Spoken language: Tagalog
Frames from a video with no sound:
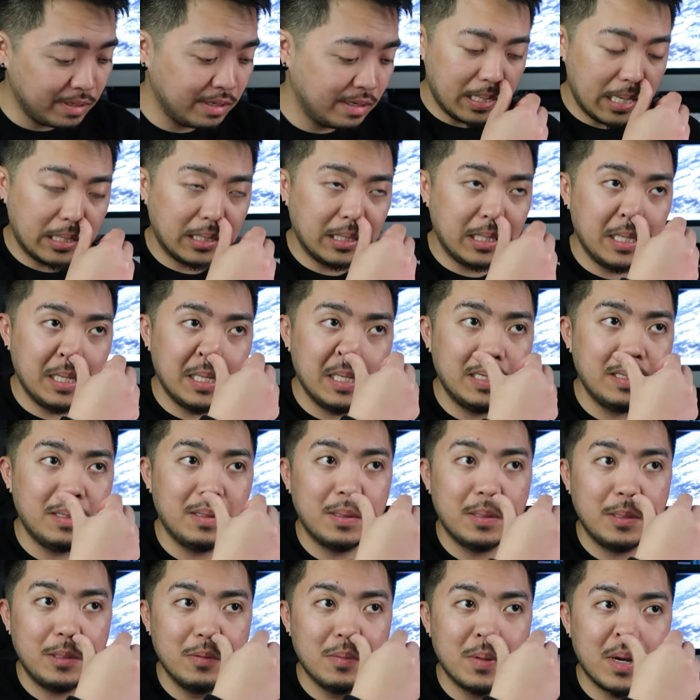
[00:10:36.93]
Lately,
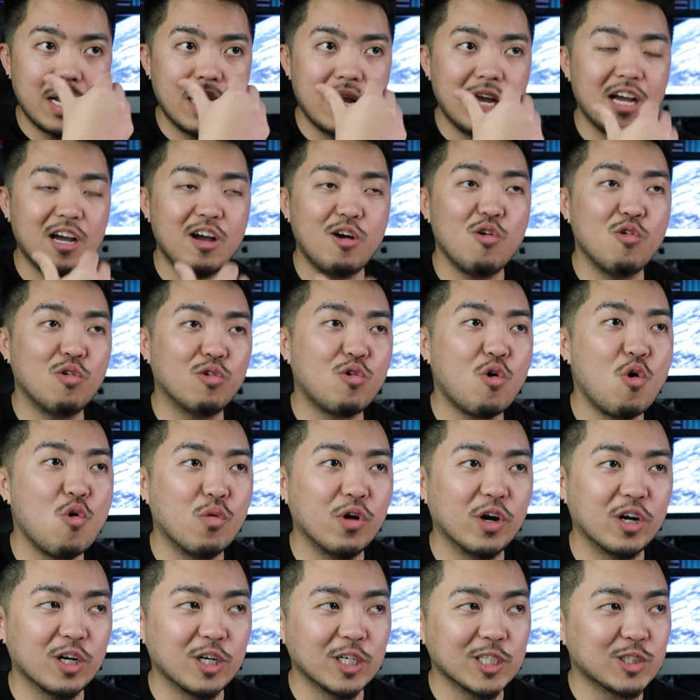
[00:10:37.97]
yung mga
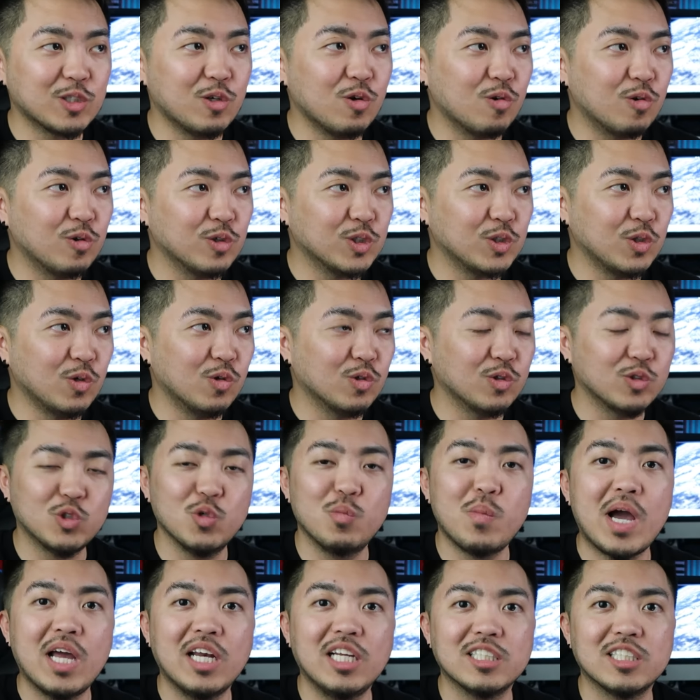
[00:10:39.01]
co-workers ko gustong
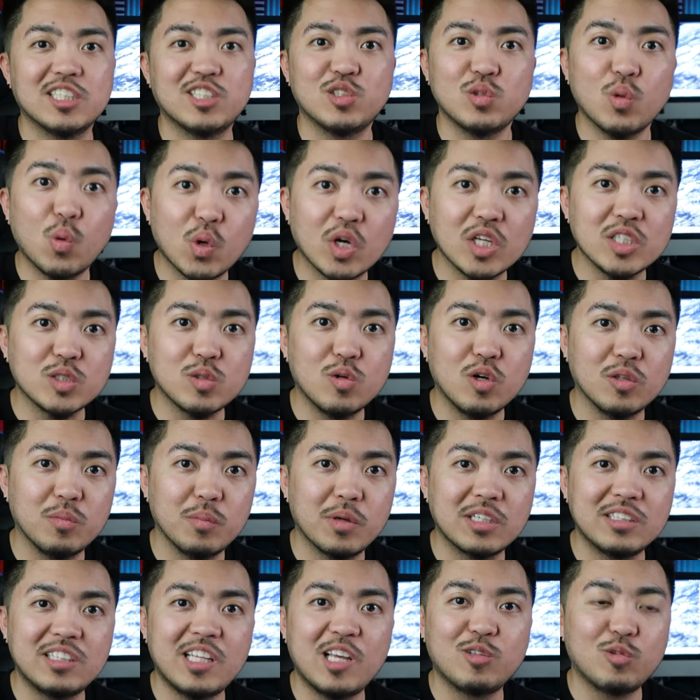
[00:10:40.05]
sumali sa stories ko at
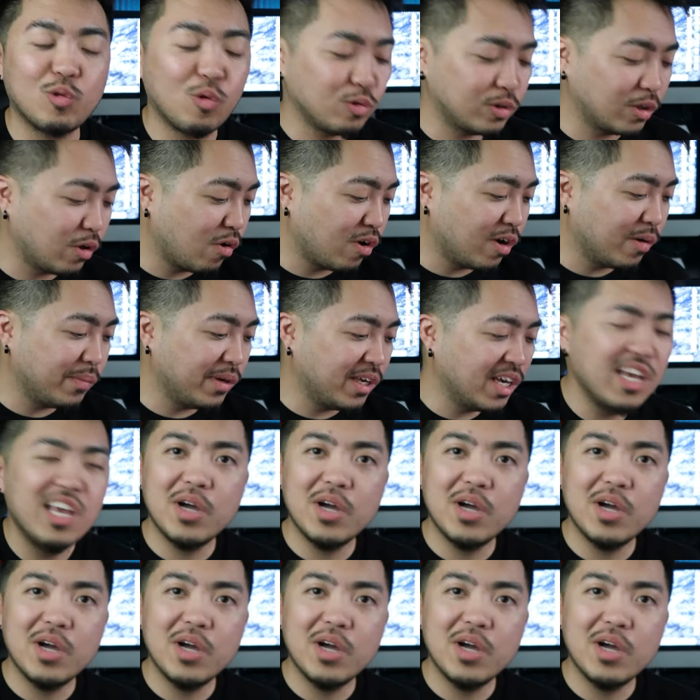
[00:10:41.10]
mag-TikTok daw kami.